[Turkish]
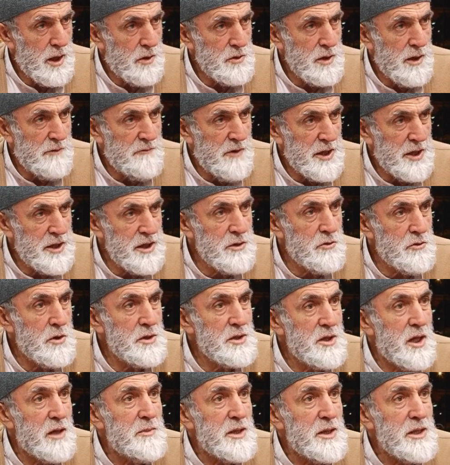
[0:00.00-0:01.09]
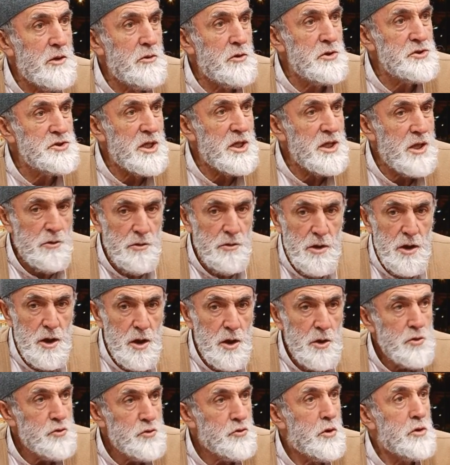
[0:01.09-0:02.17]
ona vahiy göndermeden önce de o
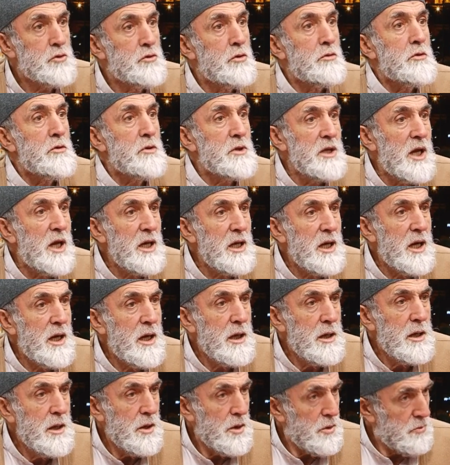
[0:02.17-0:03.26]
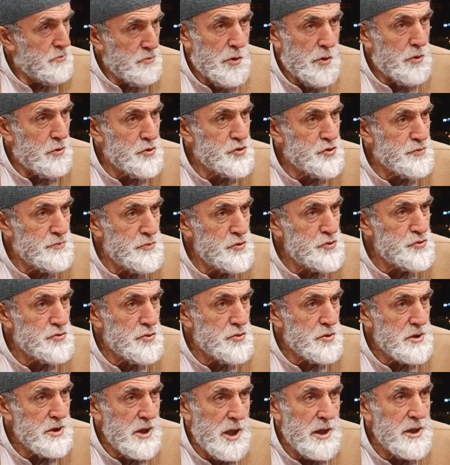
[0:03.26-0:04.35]
kötülüklerle
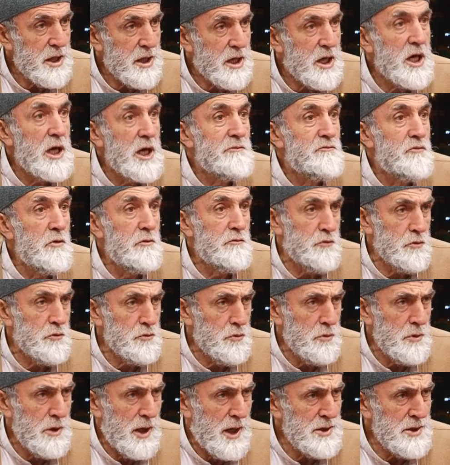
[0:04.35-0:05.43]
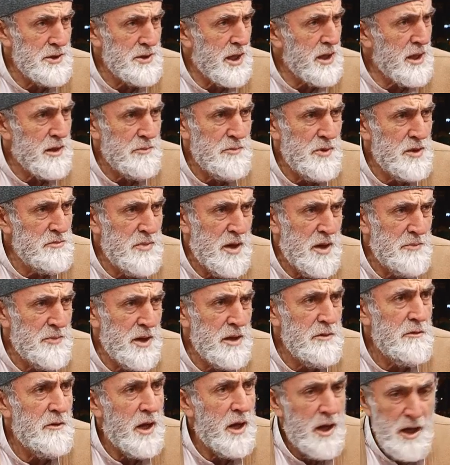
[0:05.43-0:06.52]
boğuşmuştur. Yani hilfül fudule anlayın bilmem
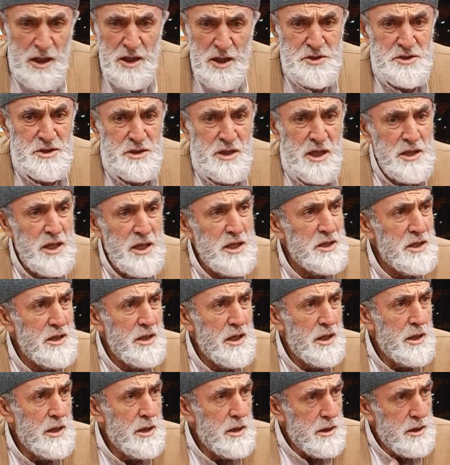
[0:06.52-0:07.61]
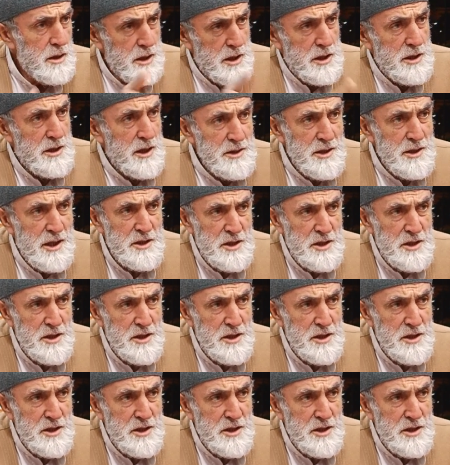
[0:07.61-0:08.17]
ne ve en azından nedir? Hira'dan